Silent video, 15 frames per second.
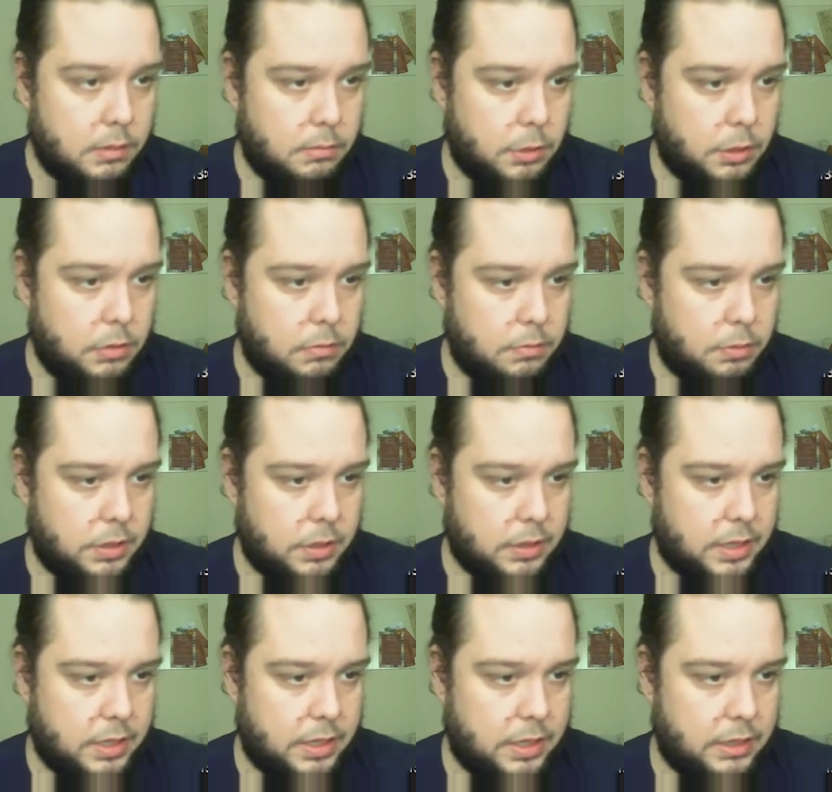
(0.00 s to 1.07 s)
bueno, pues
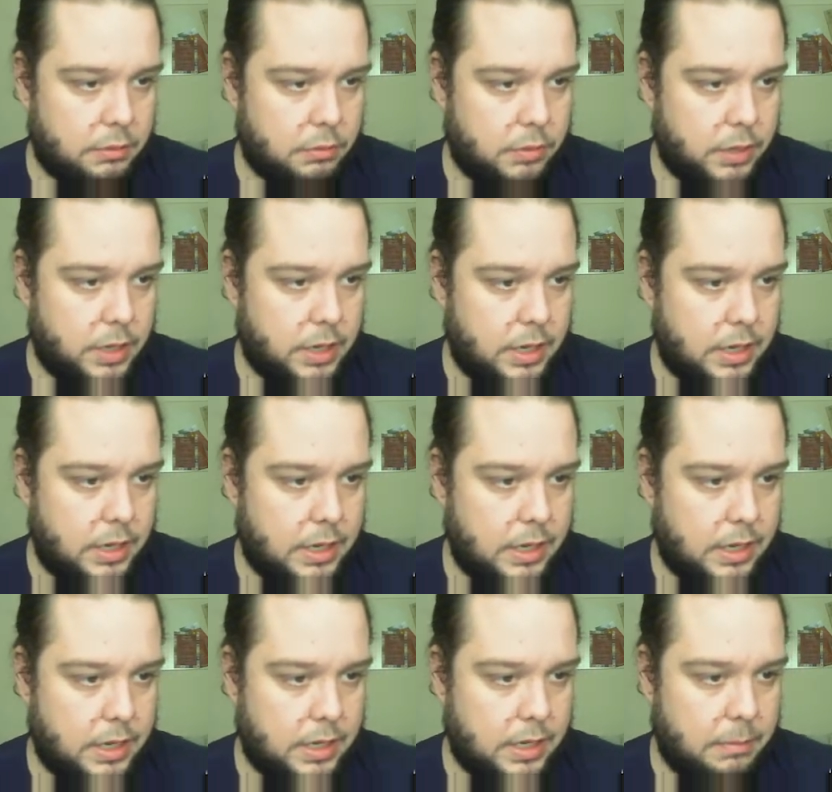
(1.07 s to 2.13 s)
que tuviera
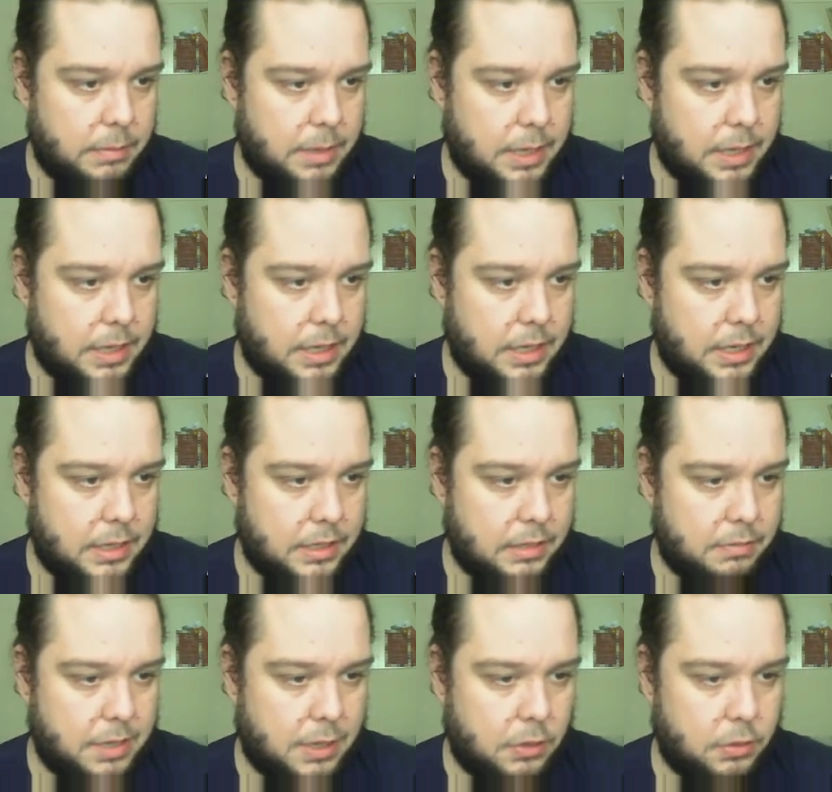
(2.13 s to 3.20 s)
ahí
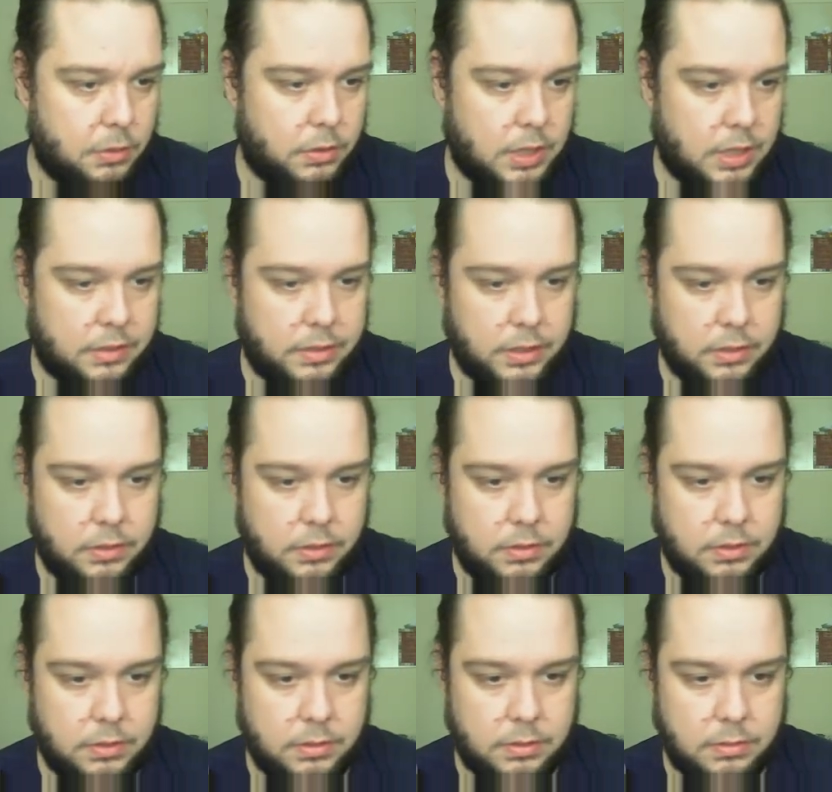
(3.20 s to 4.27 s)
más, más contraste, ¿no?